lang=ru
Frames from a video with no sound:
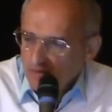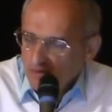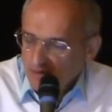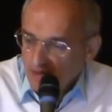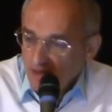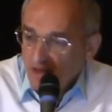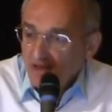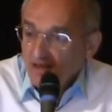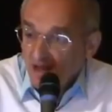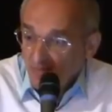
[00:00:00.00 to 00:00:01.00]

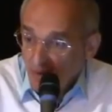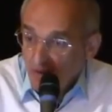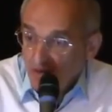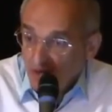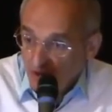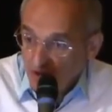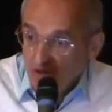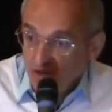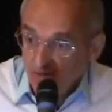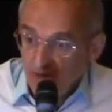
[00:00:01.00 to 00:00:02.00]
Сострадание нормально. И каждый
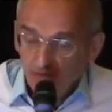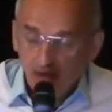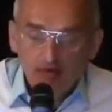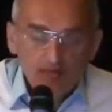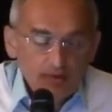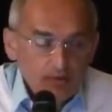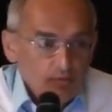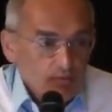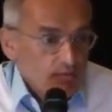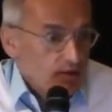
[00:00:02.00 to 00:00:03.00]
человек имеет право быть
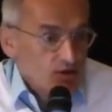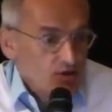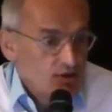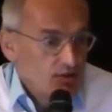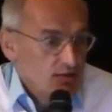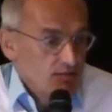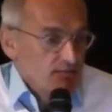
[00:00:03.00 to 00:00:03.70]
глупым. Каждый человек.